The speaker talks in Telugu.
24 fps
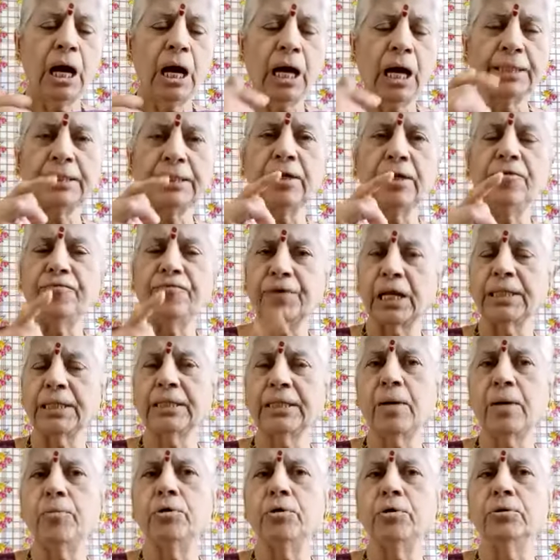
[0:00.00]
అది
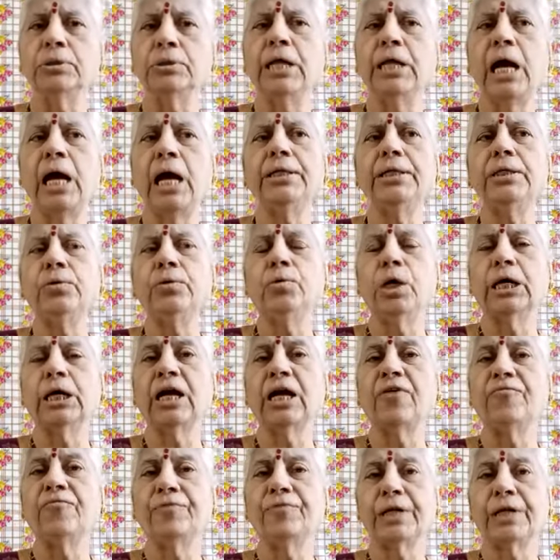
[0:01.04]
వ్రతము దానిని ఒక
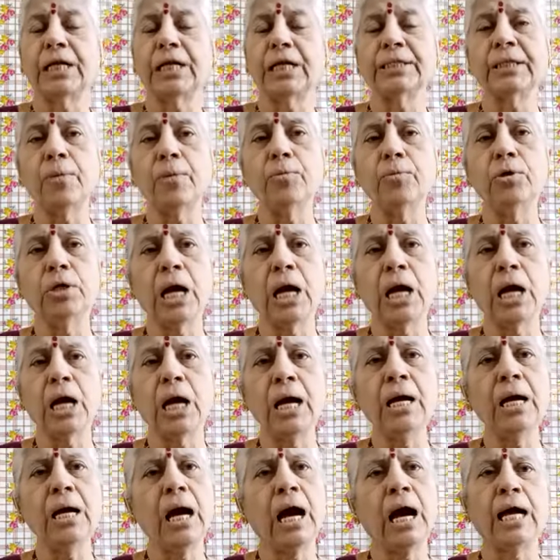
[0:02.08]
వ్రతముగా
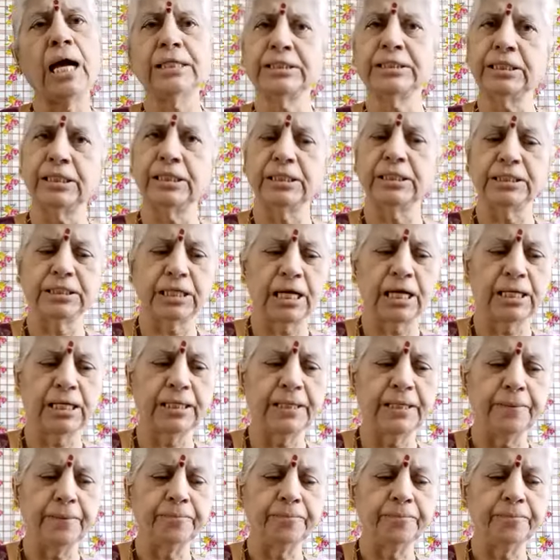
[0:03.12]
ఆచరించాలి